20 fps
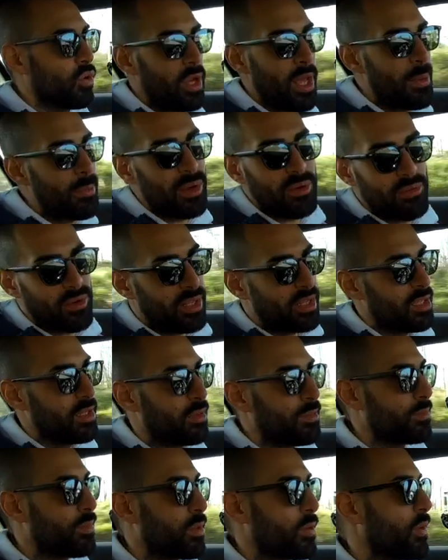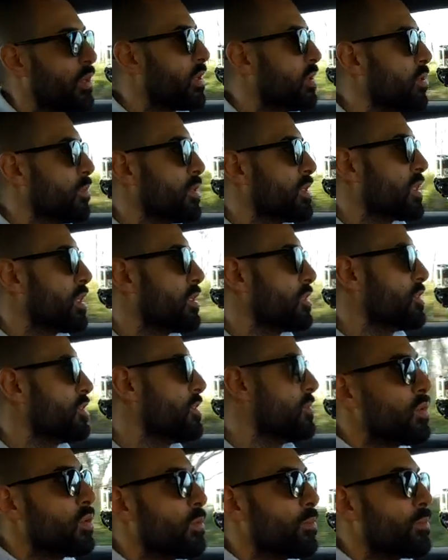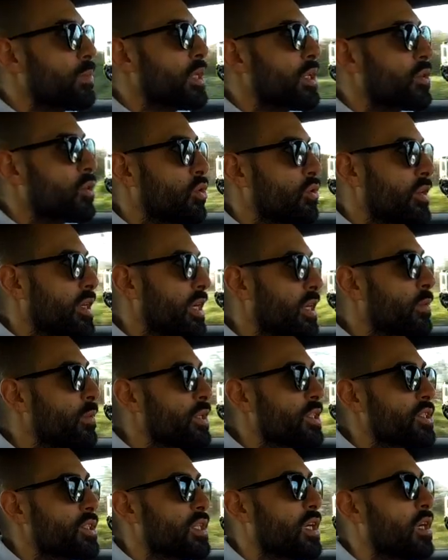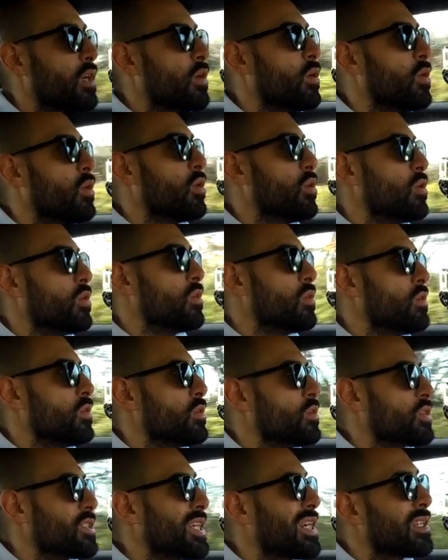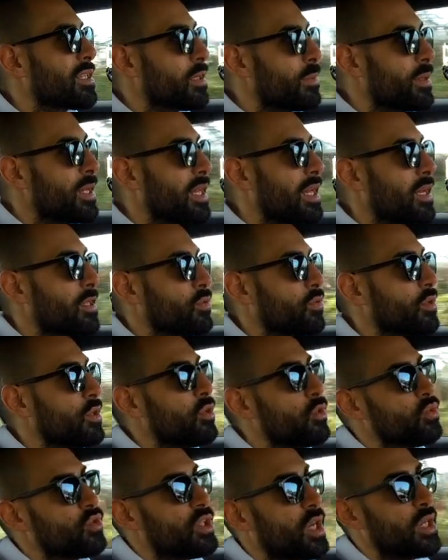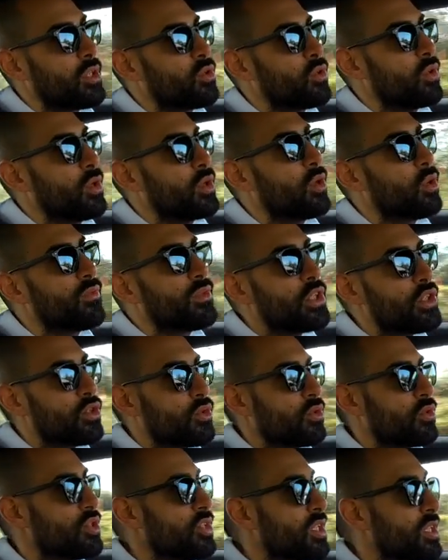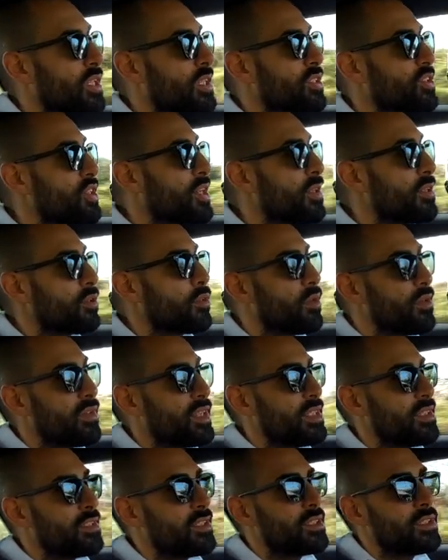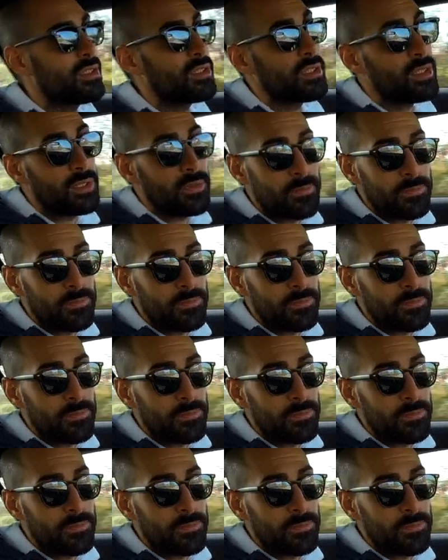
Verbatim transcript: è perfetta per quei chilometraggi per trovare questa ho eh, scartabellato nell'usato e ho visto circa 120 TT